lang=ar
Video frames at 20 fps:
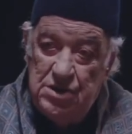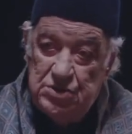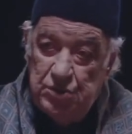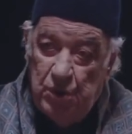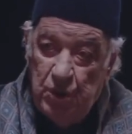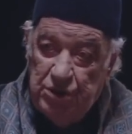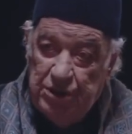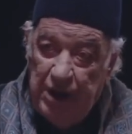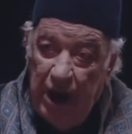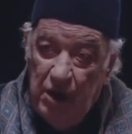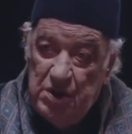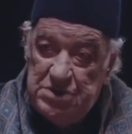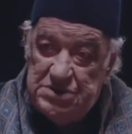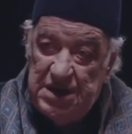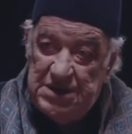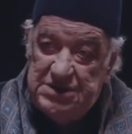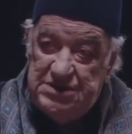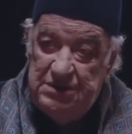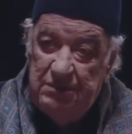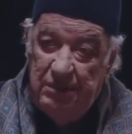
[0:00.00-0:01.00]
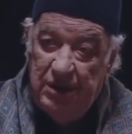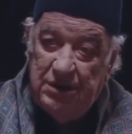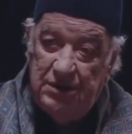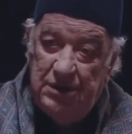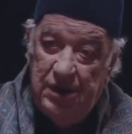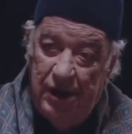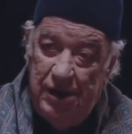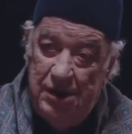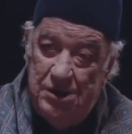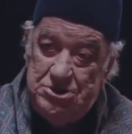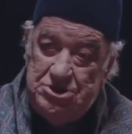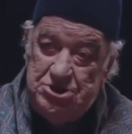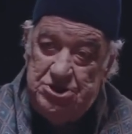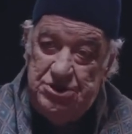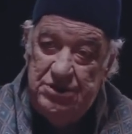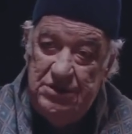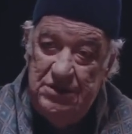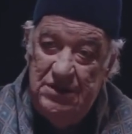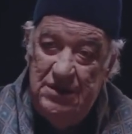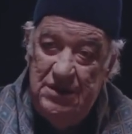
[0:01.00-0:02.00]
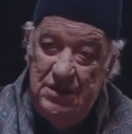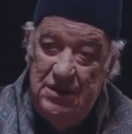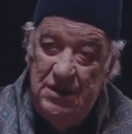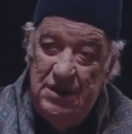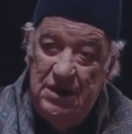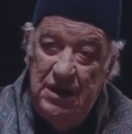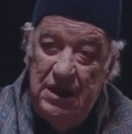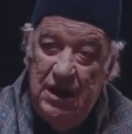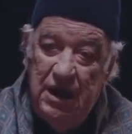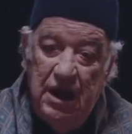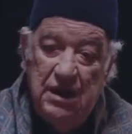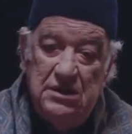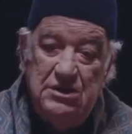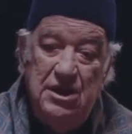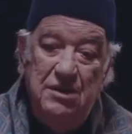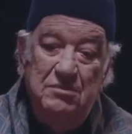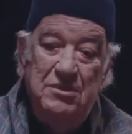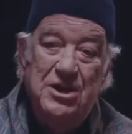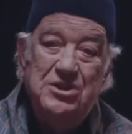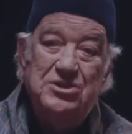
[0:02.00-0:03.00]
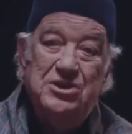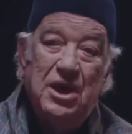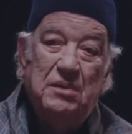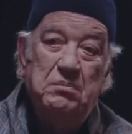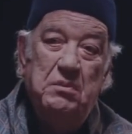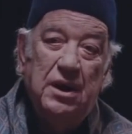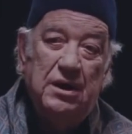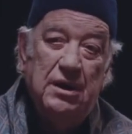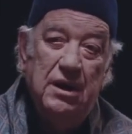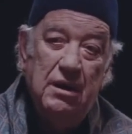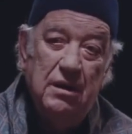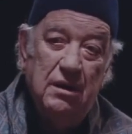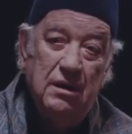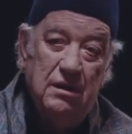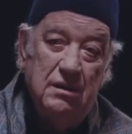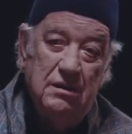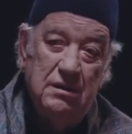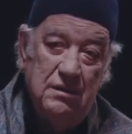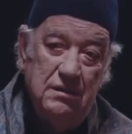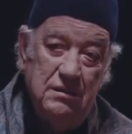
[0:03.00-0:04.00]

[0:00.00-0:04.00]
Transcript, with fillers: انت كنت عاوزني اسيبك تعيش هات لي بنتك مكانك